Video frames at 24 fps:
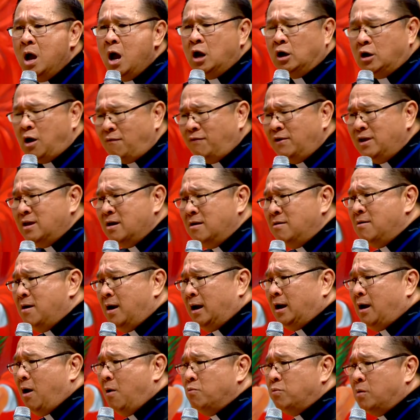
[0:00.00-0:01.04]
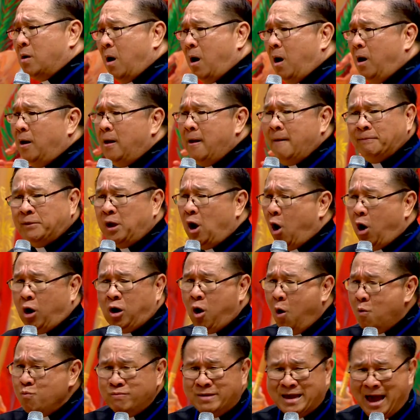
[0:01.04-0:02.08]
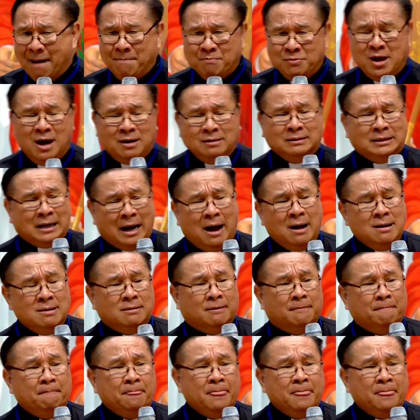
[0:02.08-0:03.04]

Đối với những người không có thì họ không dám dấn thân,